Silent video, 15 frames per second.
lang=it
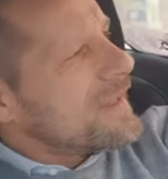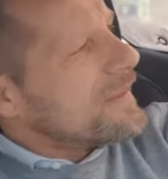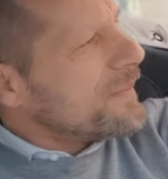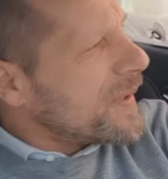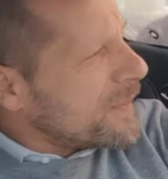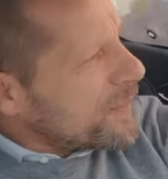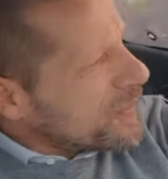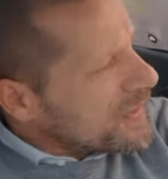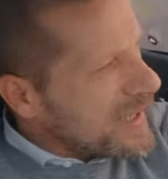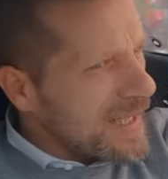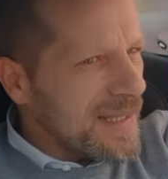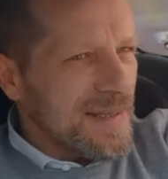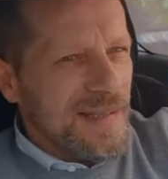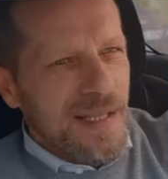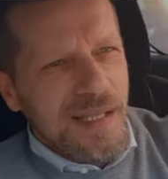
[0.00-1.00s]
Per poter
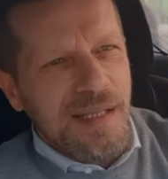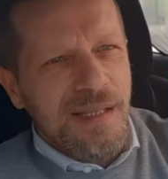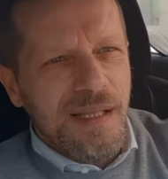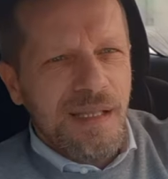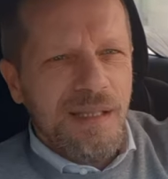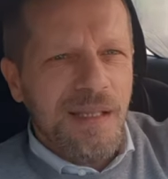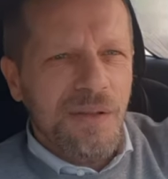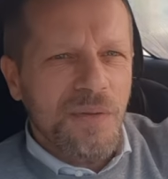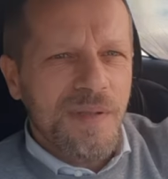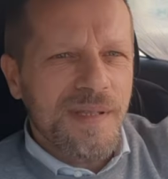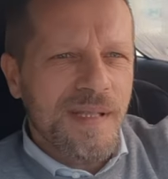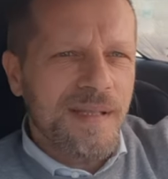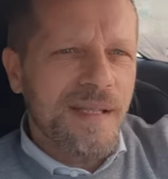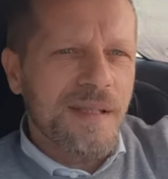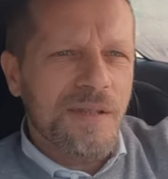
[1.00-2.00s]
essere iscritti a
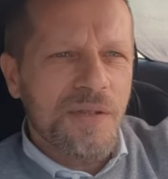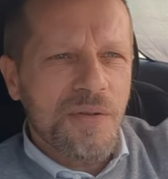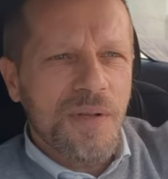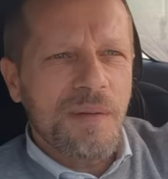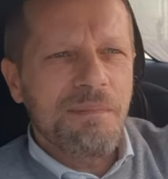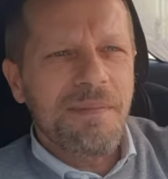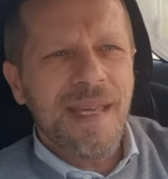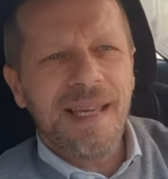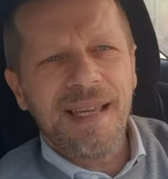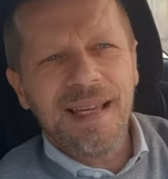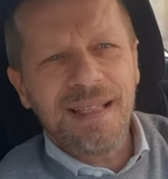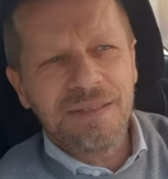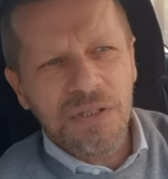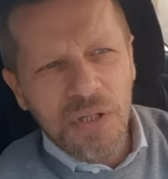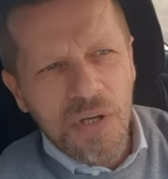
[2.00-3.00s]
questa sezione
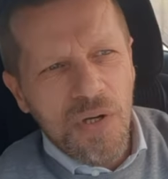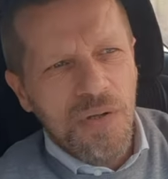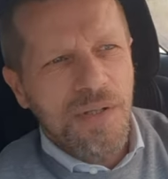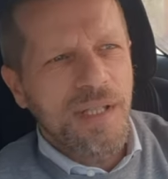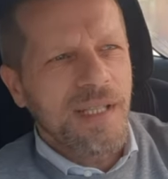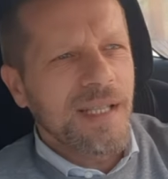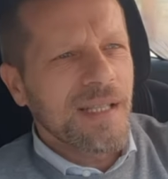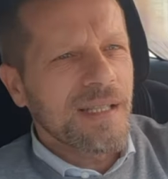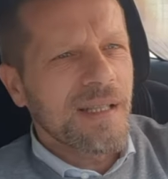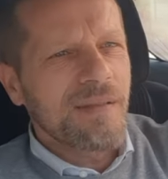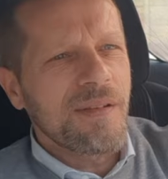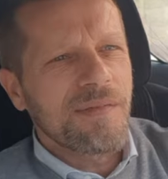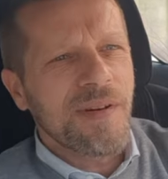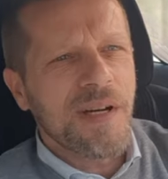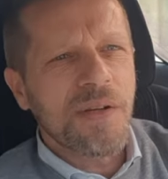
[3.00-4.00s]
meccatronica
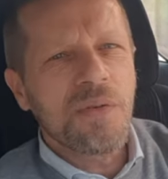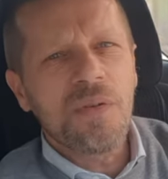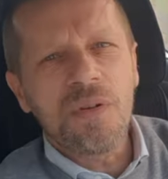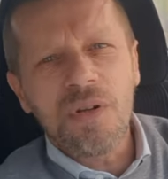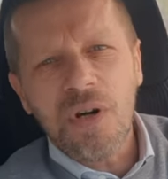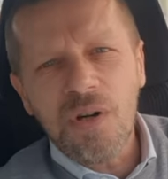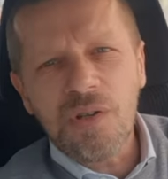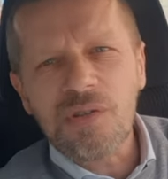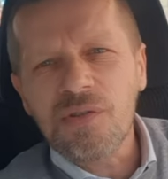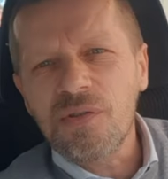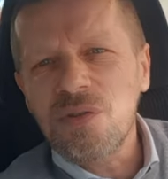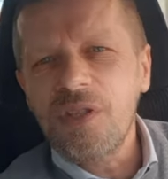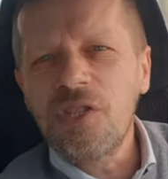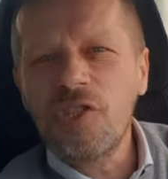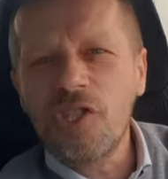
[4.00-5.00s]
devi fare un corso
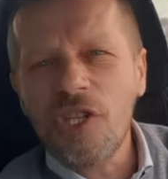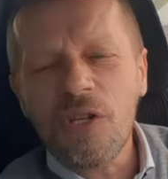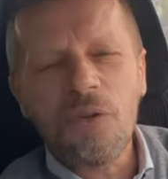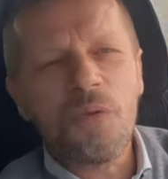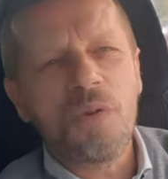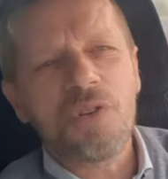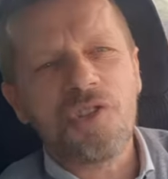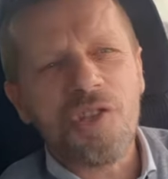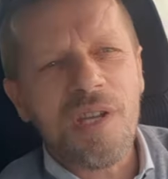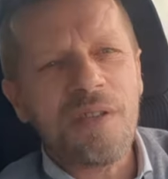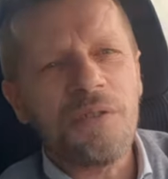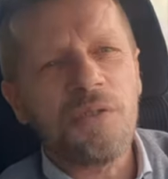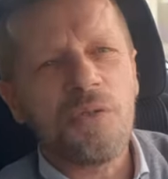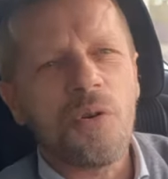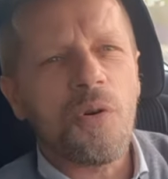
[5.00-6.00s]
di
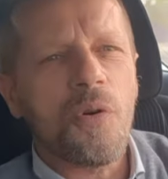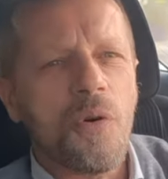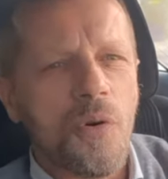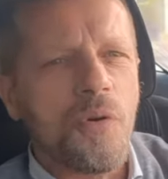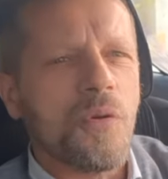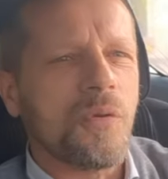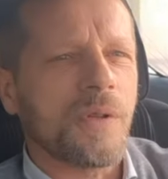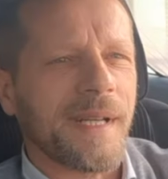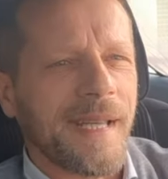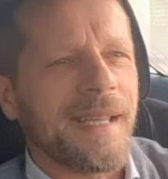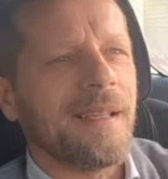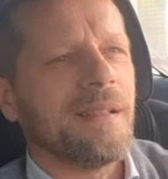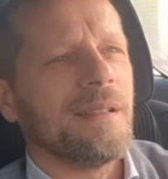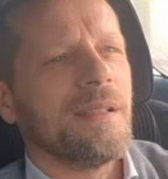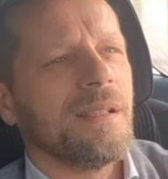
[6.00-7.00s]
500
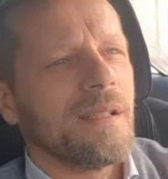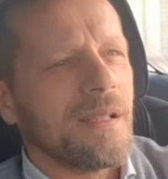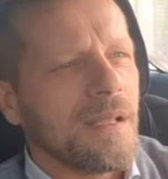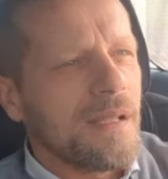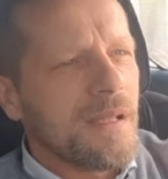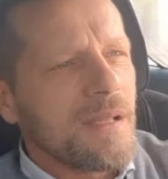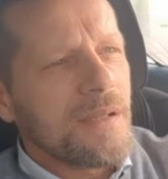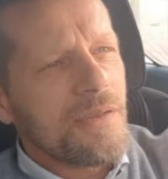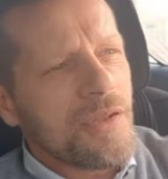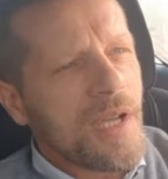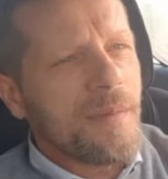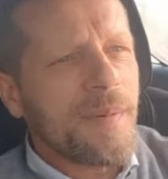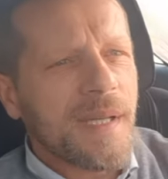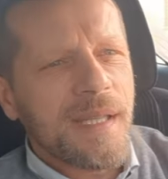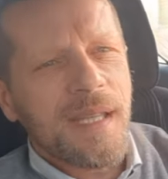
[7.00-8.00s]
ore,
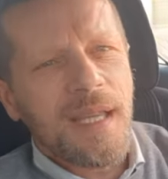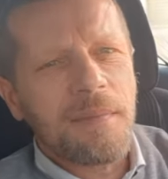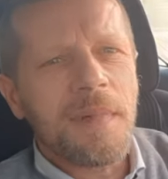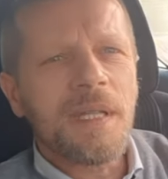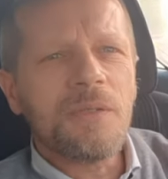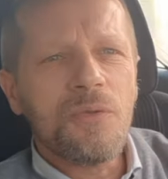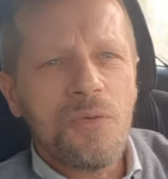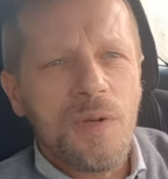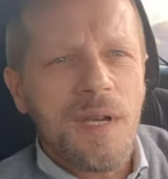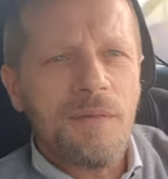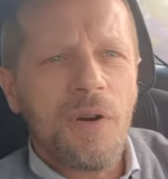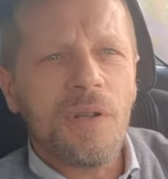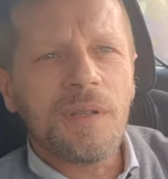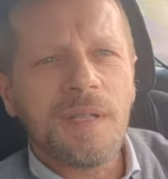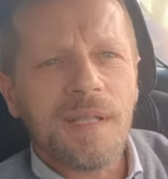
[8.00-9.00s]
cioè praticamente due
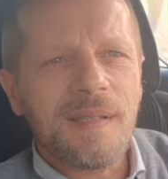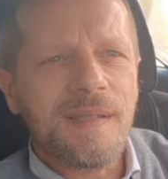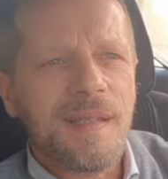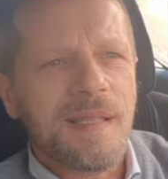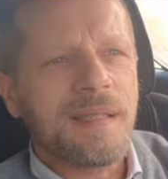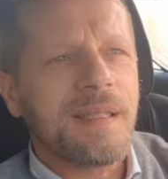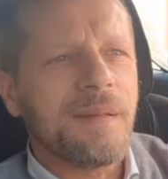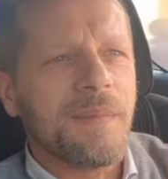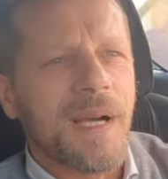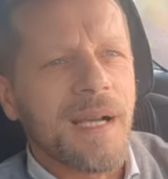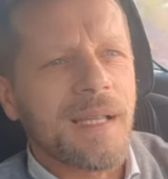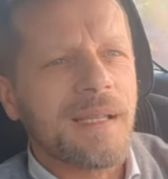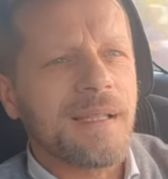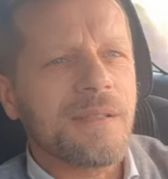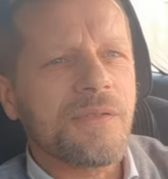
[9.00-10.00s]
volte a
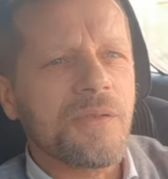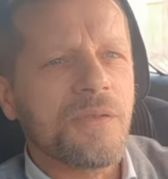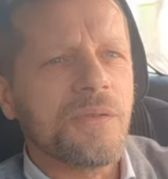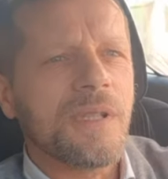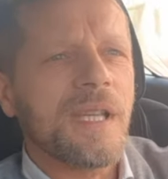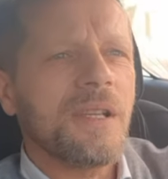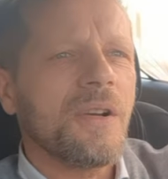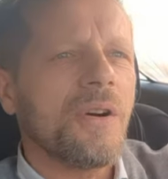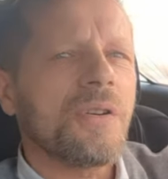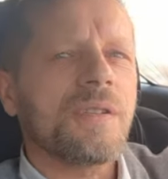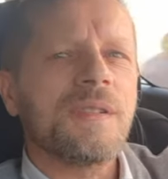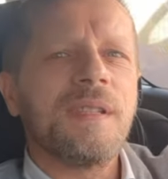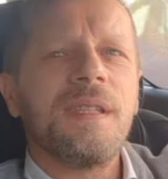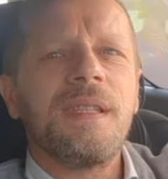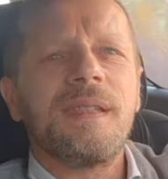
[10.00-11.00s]
settimana sono dei
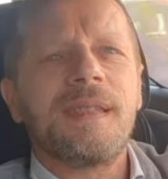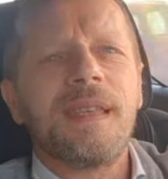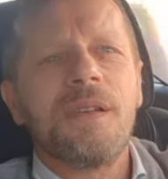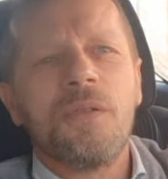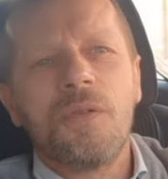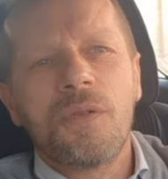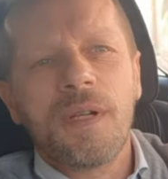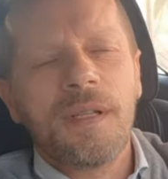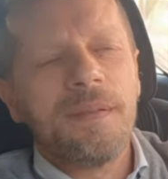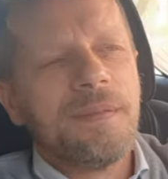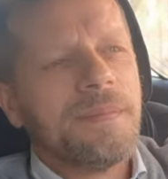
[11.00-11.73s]
corsi di 6 ore.